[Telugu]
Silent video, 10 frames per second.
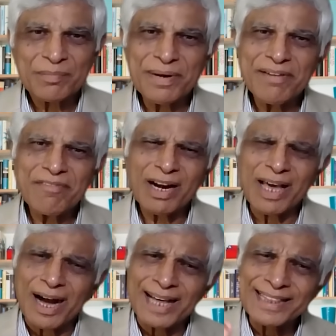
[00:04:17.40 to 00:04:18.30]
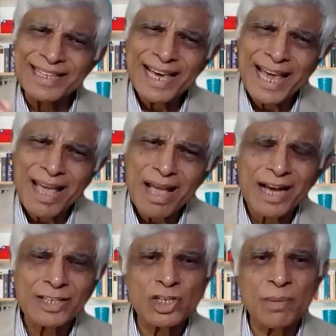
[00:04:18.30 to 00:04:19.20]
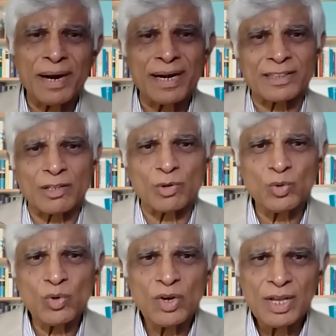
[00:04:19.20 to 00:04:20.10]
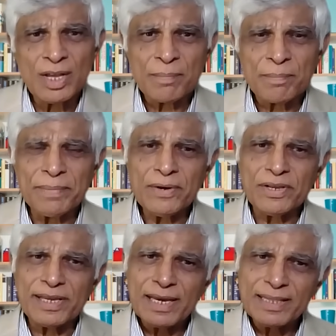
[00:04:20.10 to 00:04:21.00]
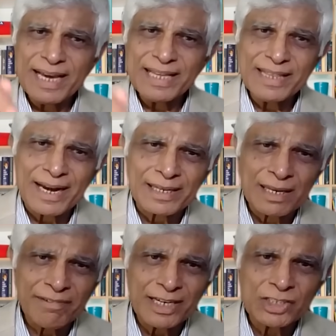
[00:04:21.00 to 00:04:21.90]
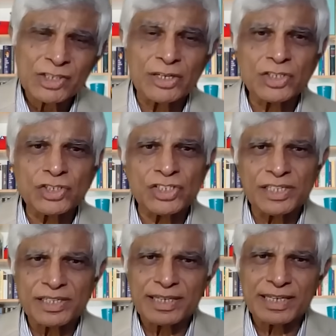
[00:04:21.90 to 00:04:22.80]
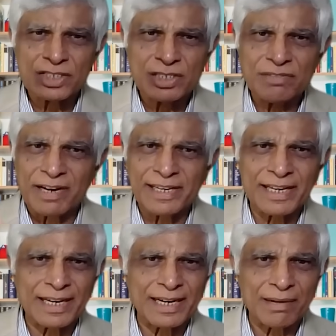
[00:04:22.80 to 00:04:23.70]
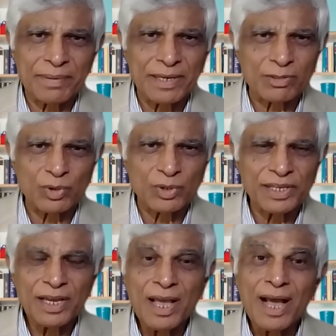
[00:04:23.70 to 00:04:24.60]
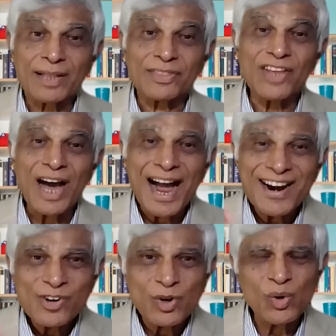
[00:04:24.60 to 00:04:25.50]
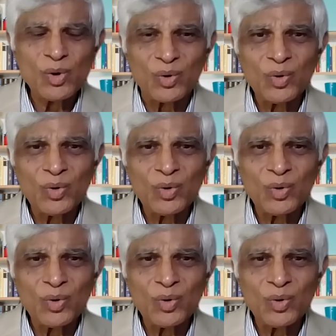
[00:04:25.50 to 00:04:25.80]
మరి వాళ్ళ అదే అసమానతలు మీరు ఏదైతే రిజర్వేషన్లు ఇచ్చి ఎస్సీ వర్గీకరణ పేరుతోటి దాంట్లో